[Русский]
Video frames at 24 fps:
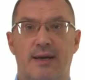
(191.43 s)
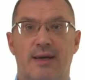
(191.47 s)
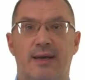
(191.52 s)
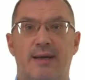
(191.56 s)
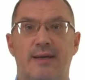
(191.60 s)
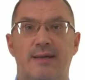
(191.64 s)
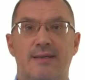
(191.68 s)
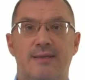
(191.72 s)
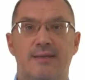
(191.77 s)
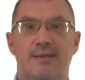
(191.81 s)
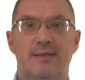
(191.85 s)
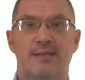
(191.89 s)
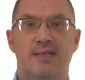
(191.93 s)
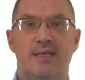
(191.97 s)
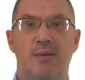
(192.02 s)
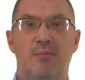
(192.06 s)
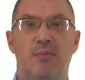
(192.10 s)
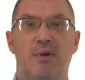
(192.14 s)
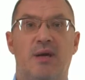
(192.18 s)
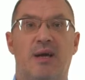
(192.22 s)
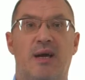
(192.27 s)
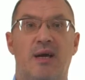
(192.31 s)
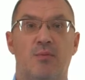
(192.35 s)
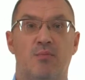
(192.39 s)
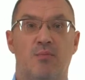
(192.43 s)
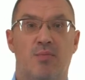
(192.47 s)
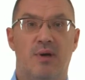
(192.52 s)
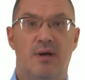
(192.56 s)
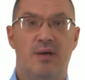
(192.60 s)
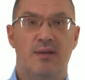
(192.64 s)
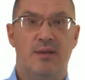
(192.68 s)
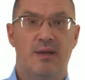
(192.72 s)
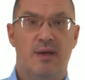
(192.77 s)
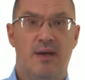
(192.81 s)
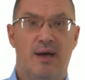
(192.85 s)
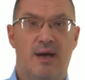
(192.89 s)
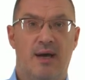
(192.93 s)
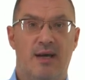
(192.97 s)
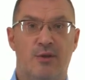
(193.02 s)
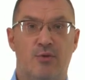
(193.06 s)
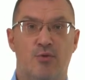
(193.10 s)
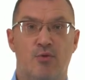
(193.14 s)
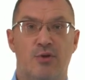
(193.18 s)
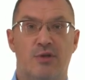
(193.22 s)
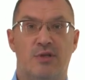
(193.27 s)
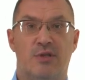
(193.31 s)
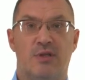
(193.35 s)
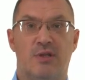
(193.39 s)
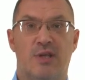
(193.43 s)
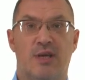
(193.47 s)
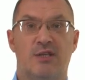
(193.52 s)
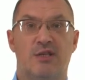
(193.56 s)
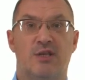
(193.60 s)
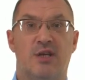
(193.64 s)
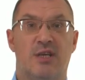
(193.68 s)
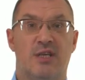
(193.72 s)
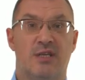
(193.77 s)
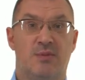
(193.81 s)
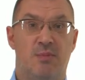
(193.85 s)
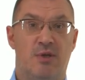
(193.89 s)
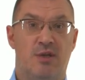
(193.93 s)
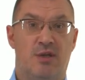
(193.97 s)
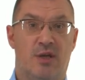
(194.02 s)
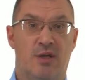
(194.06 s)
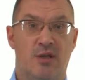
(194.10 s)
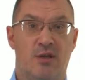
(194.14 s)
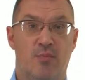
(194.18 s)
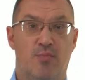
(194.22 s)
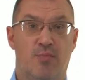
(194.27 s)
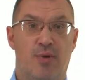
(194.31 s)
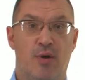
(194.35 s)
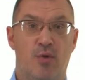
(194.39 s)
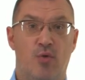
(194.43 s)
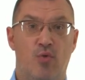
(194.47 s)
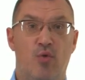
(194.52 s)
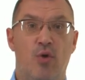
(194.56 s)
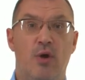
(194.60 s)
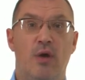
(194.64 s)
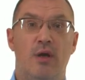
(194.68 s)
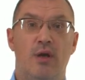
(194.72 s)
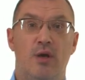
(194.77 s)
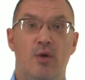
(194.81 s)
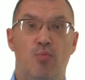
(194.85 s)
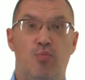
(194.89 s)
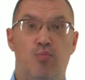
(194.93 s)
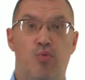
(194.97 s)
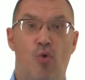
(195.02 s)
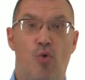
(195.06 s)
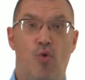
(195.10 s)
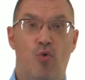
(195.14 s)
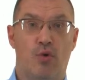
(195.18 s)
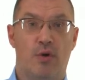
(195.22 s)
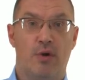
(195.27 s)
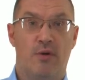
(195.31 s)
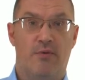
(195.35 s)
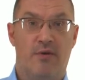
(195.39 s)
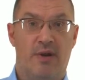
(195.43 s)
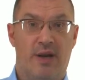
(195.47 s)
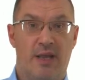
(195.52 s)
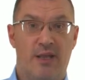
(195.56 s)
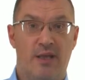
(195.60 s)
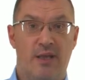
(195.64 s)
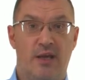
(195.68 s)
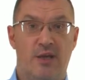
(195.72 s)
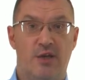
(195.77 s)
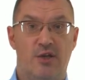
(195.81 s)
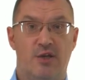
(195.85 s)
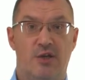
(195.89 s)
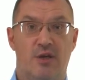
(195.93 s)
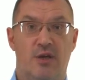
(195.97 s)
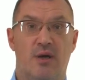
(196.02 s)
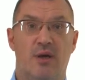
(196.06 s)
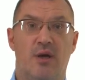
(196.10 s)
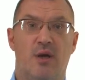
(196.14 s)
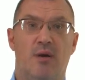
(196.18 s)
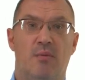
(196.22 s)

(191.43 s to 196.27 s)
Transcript: К системе Kanban относится также разметка на полу и полках в хранилище,